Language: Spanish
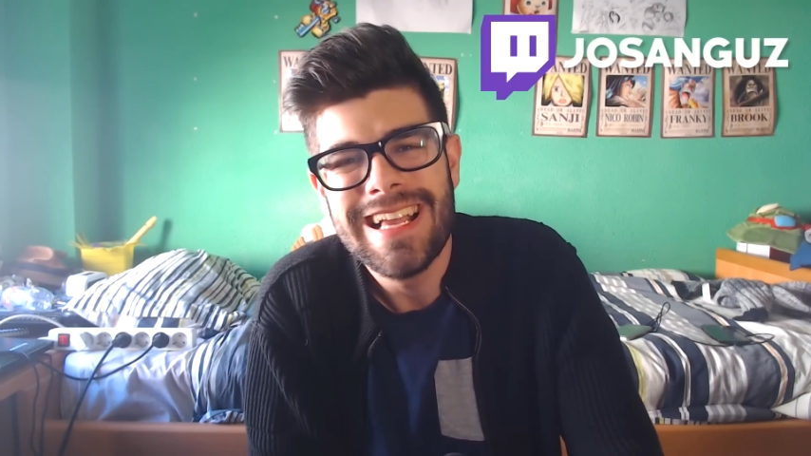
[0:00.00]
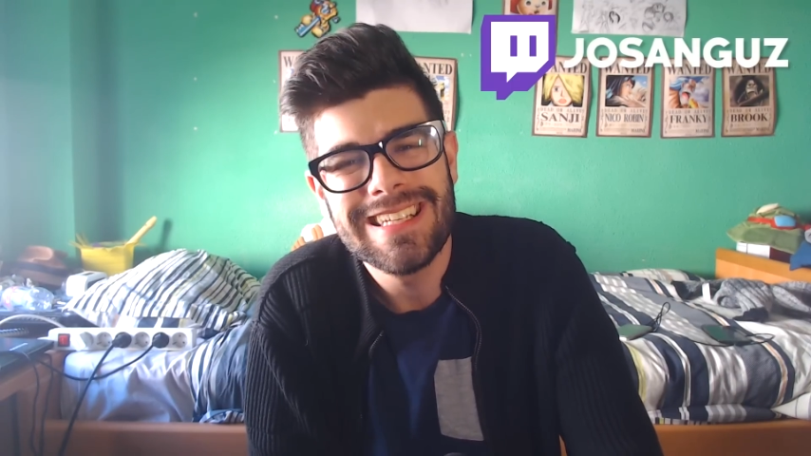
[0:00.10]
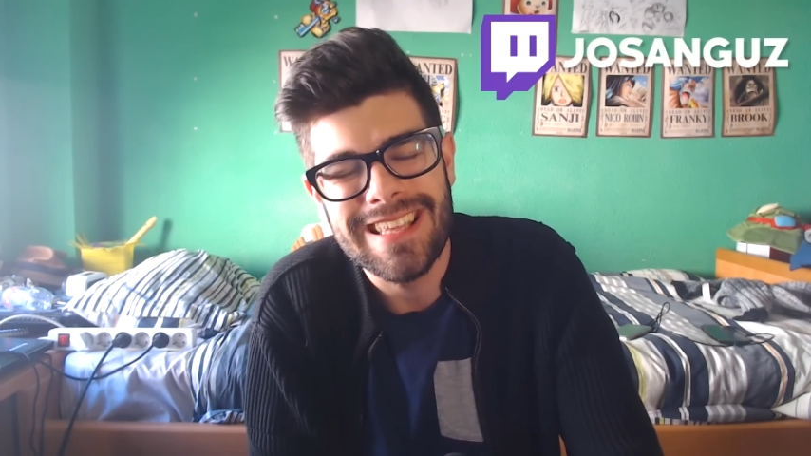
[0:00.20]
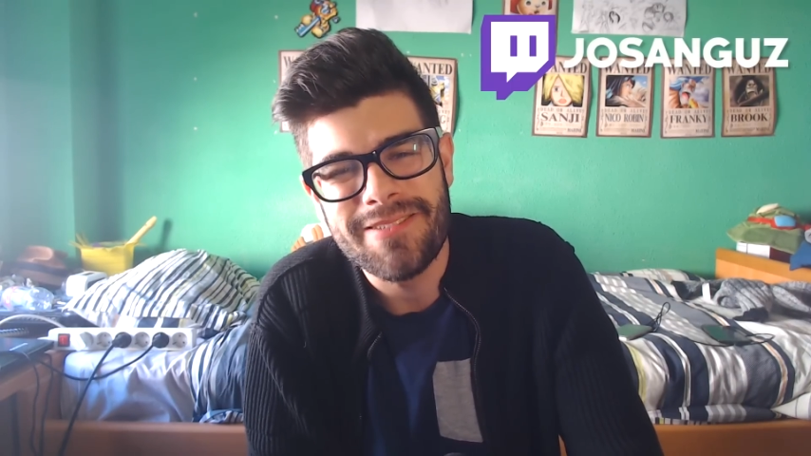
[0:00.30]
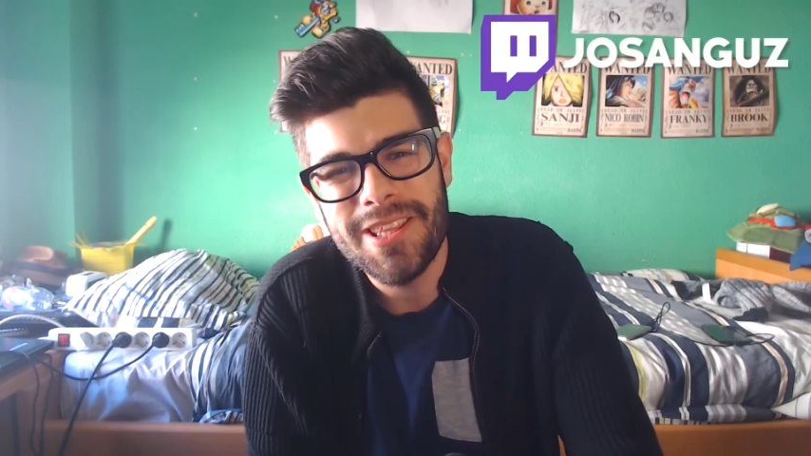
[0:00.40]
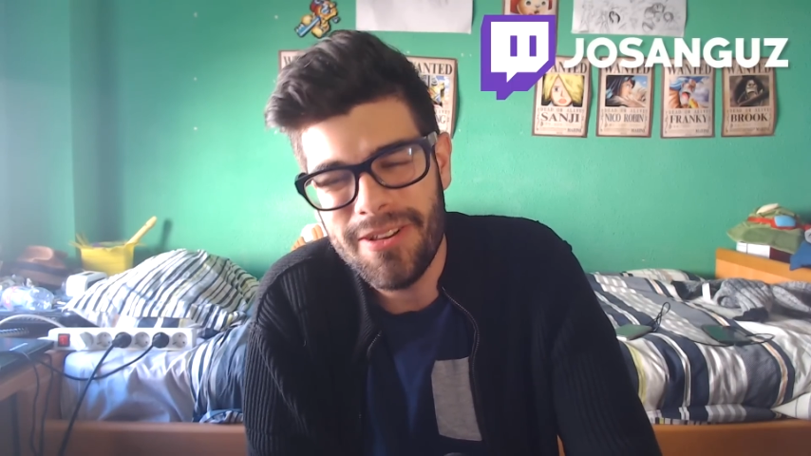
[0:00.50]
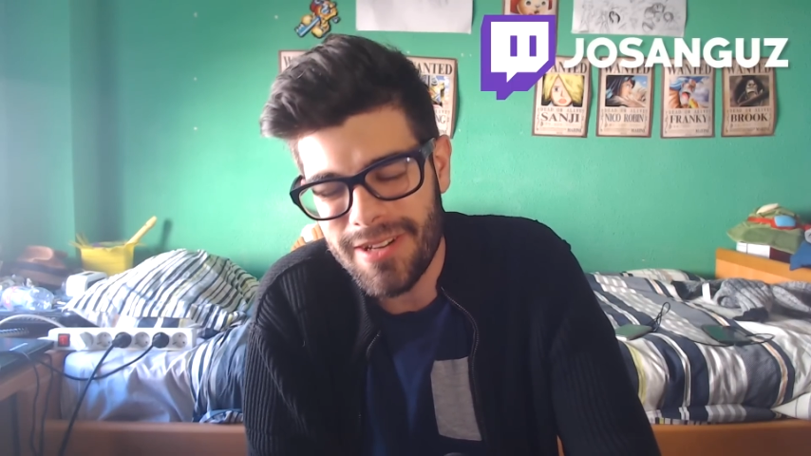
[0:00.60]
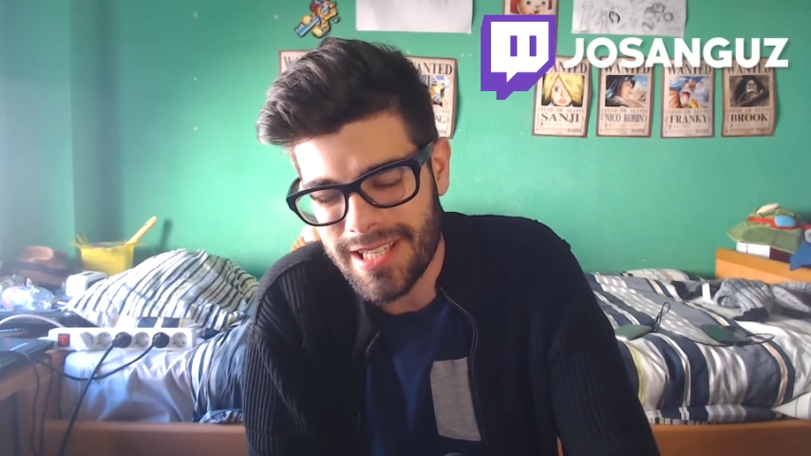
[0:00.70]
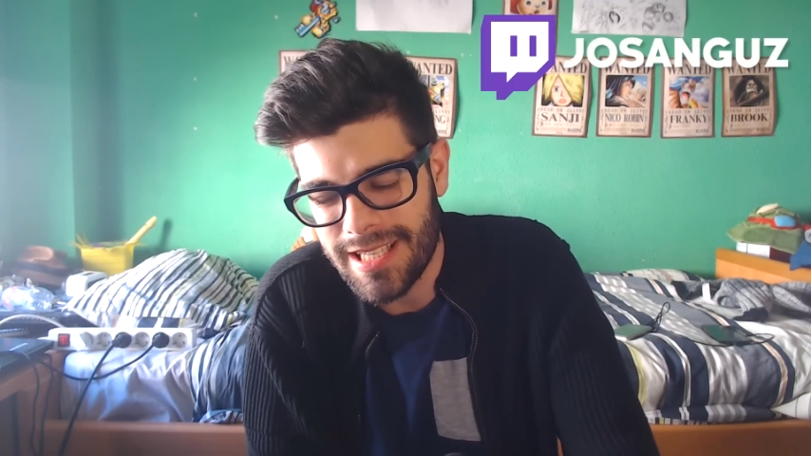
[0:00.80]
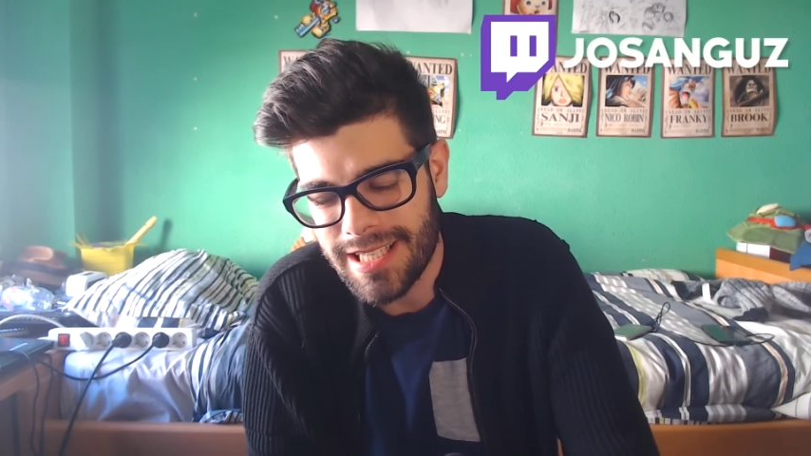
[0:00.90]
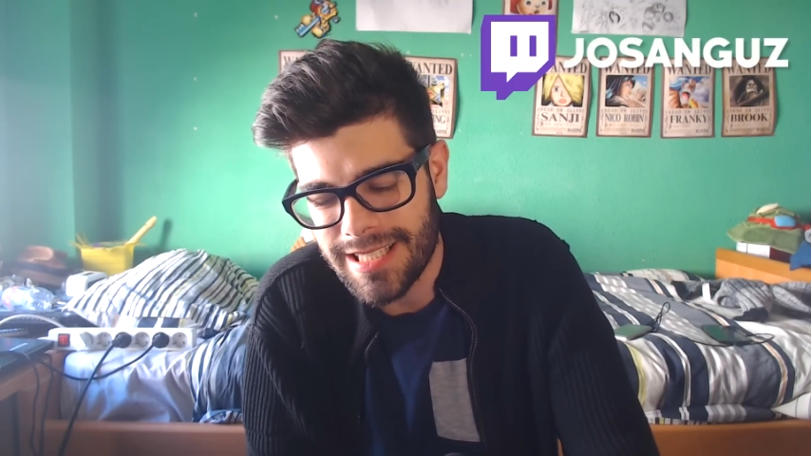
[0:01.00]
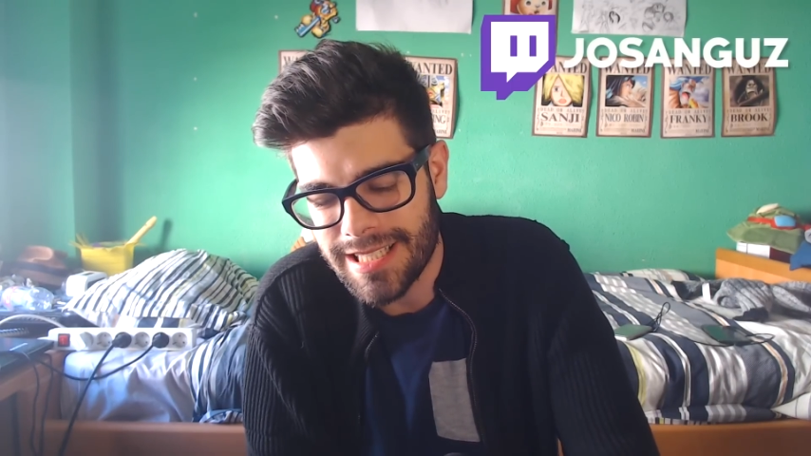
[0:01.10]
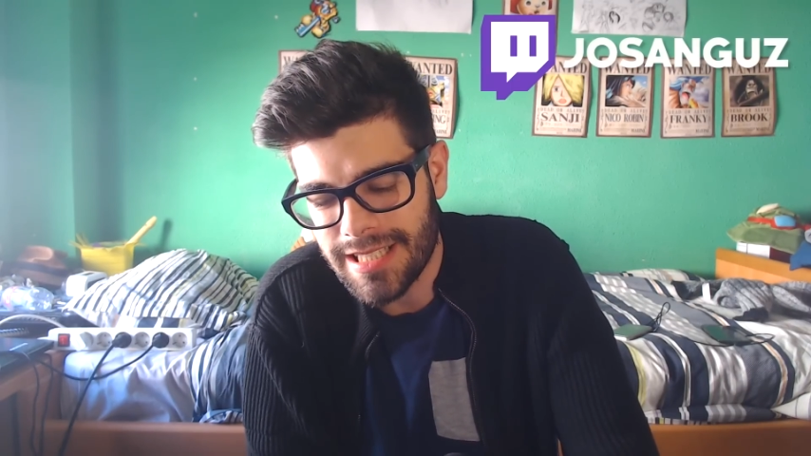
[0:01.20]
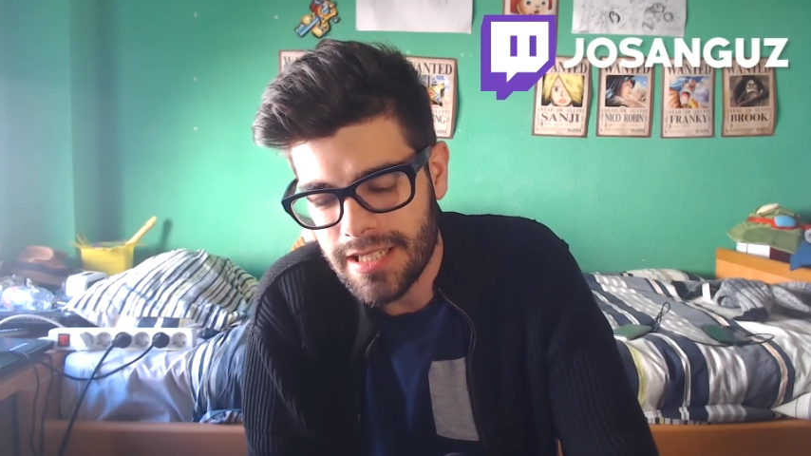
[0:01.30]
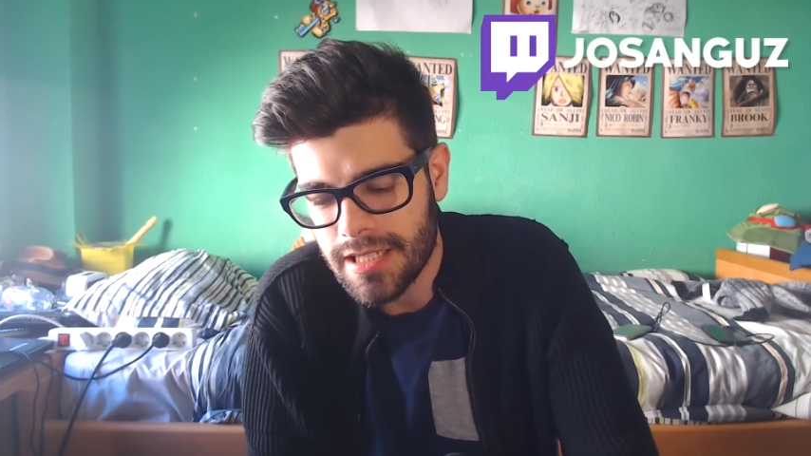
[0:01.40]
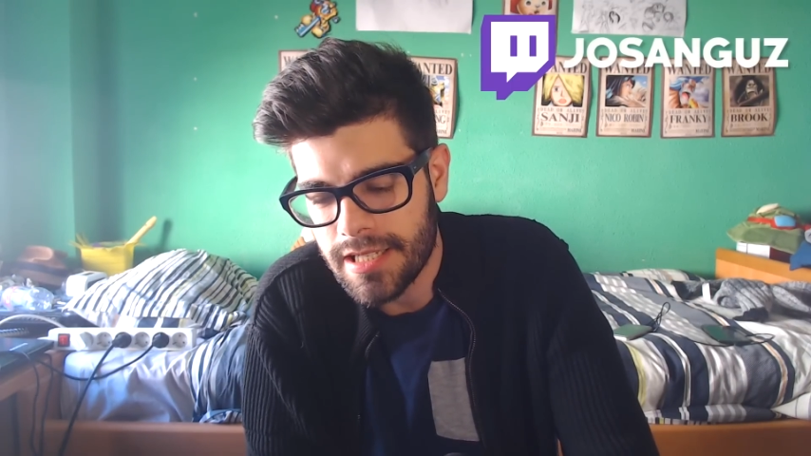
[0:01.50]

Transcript: este vídeo y ya está.